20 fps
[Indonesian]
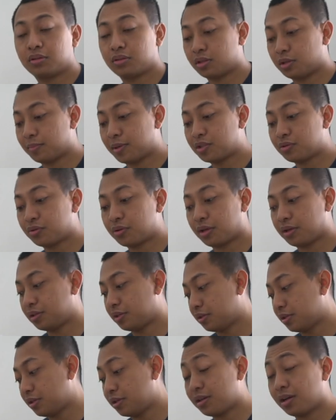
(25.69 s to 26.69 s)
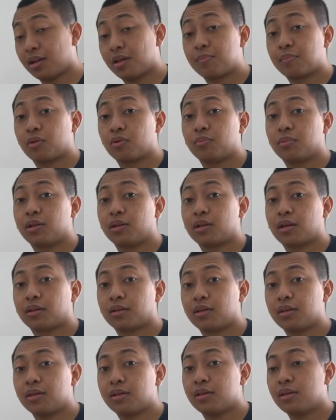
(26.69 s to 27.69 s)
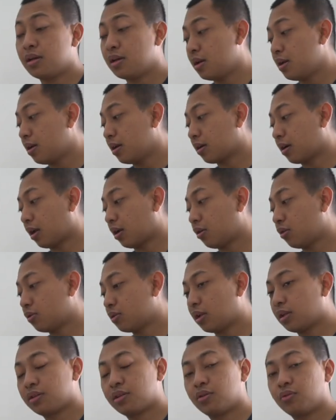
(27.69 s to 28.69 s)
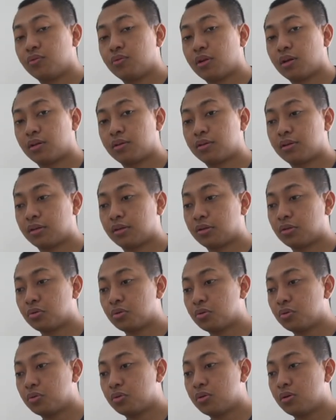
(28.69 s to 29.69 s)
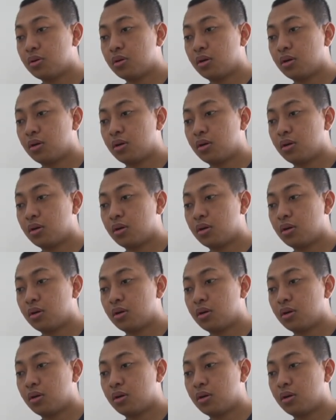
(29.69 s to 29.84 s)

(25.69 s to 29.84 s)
termasuk ya Jadi kalian perlu beli lagi kalau nanti gunanya itu